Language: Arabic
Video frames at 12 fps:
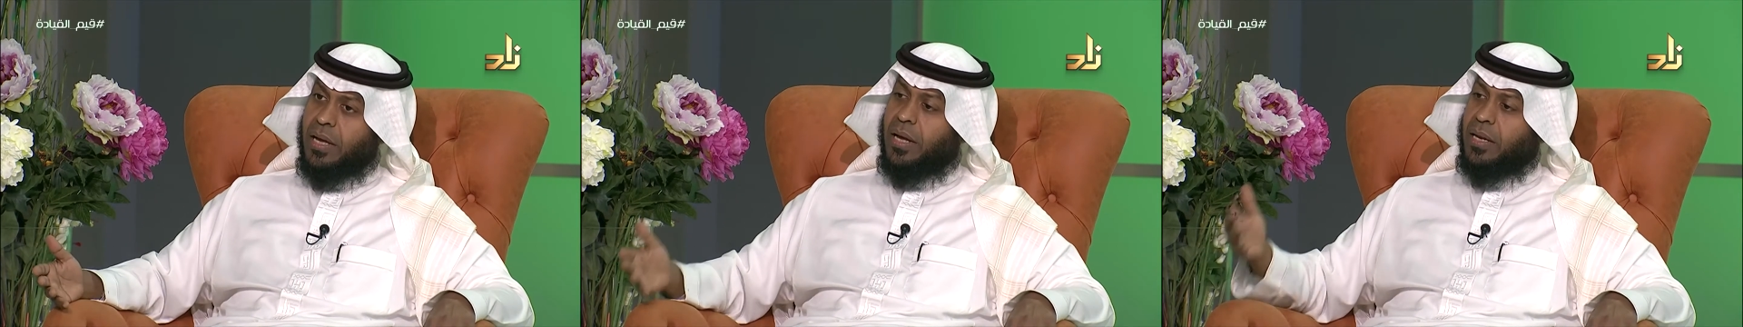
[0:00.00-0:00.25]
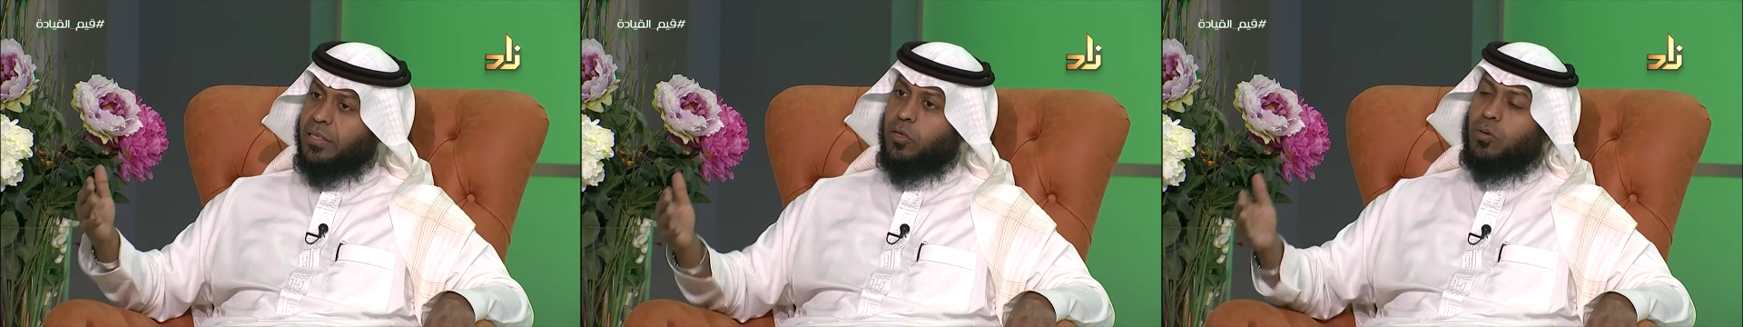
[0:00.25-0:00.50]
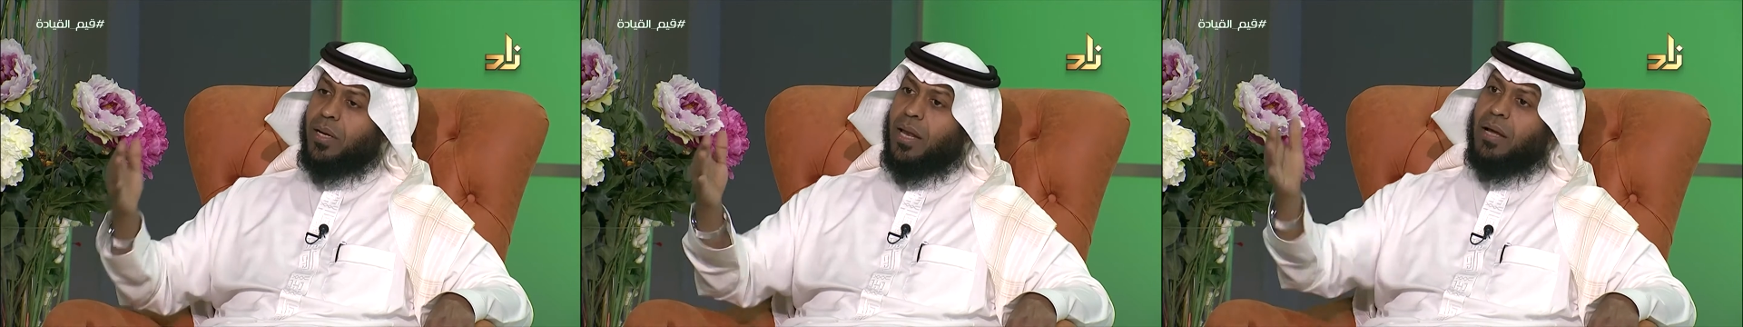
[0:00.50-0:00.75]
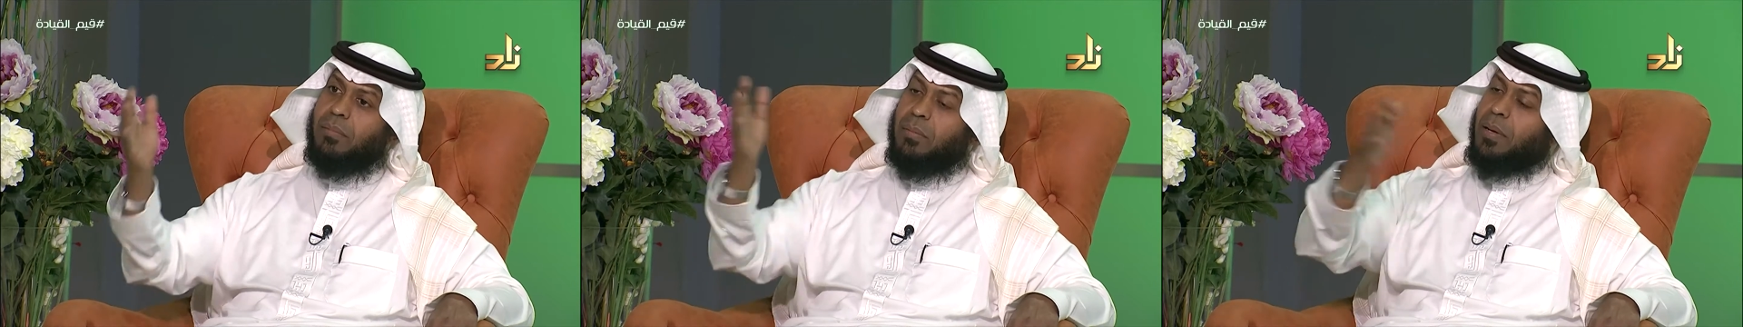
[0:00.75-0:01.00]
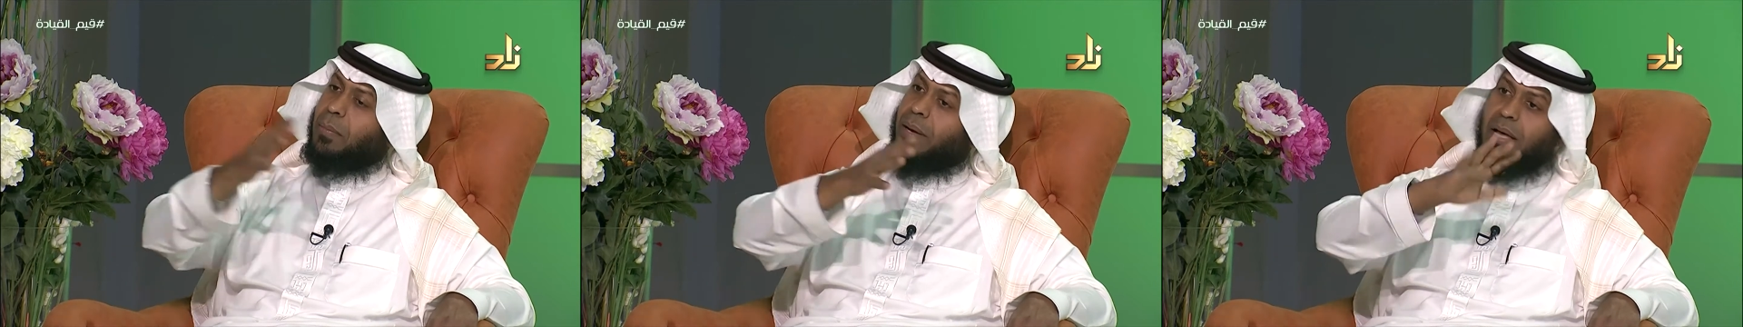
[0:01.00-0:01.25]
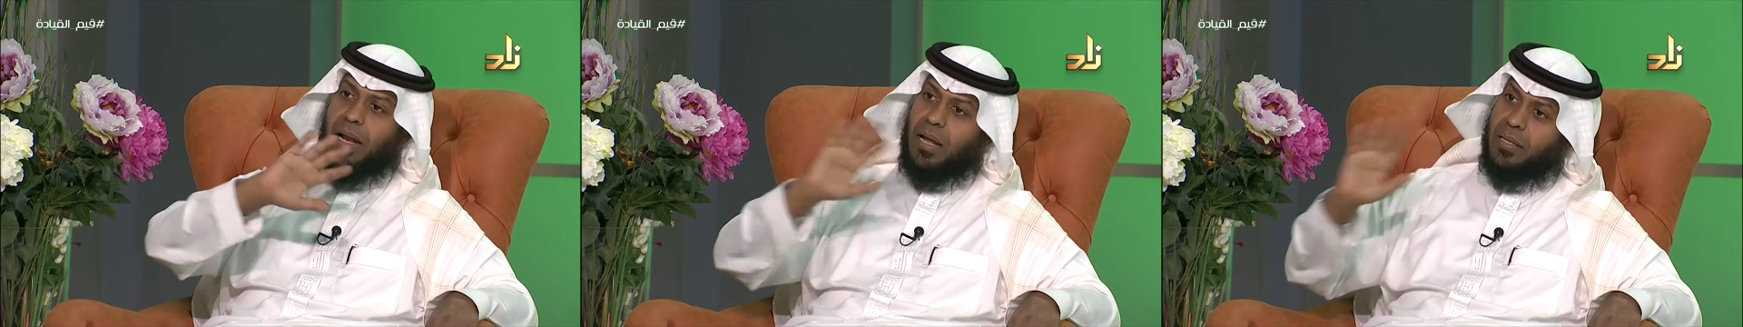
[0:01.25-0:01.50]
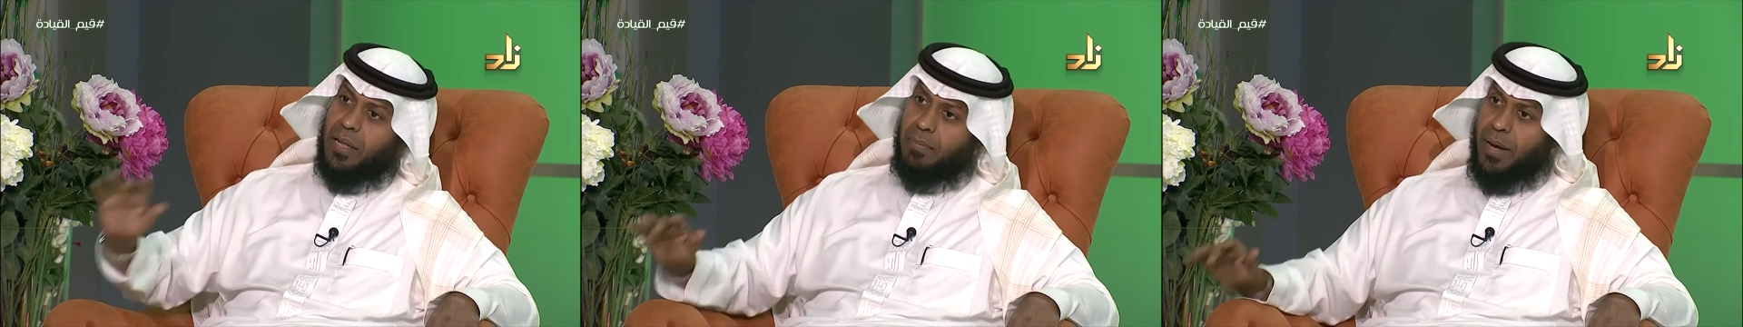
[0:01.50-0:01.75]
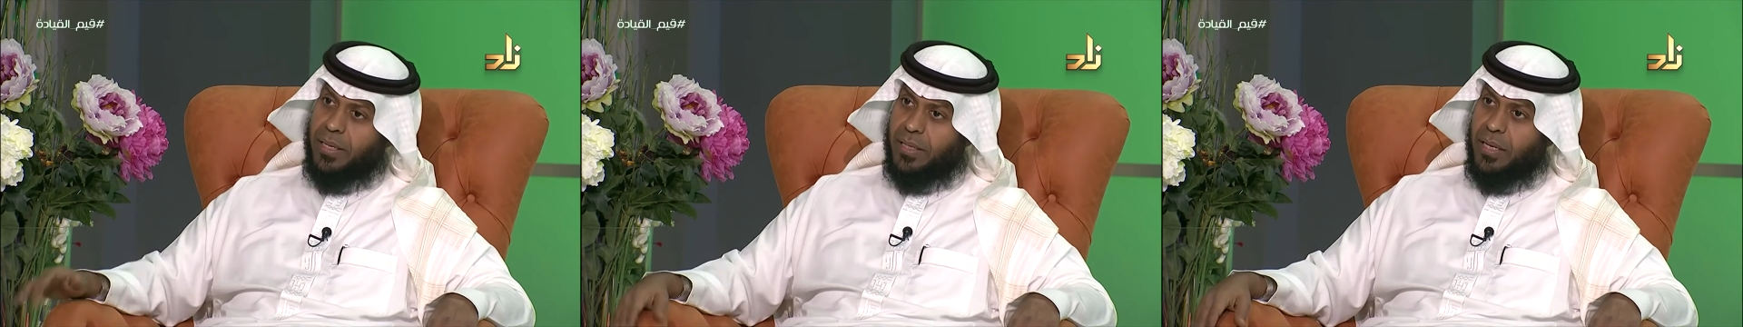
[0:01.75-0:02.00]
التي يمكن أن يعمل بها بغير الخط
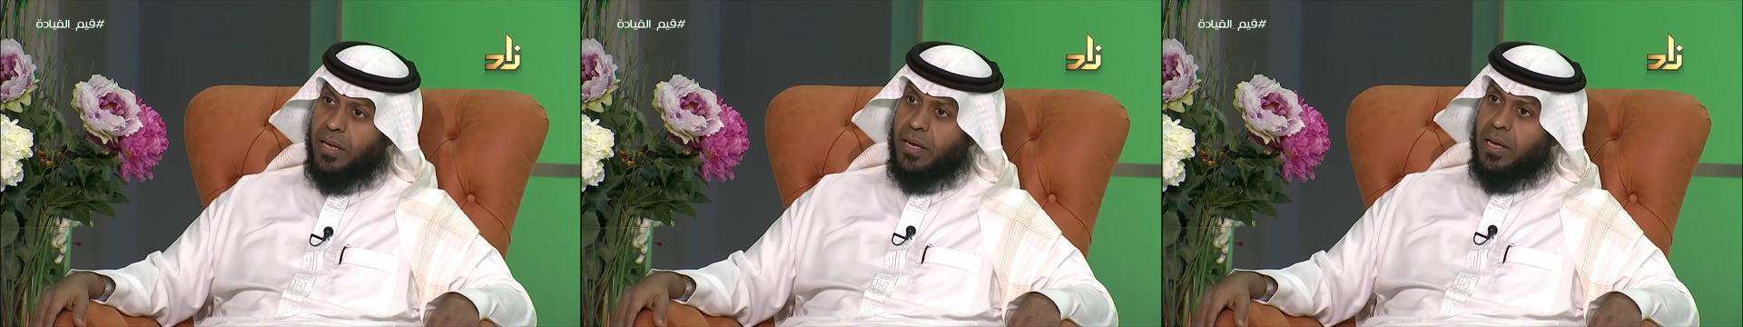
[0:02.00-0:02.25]
المادي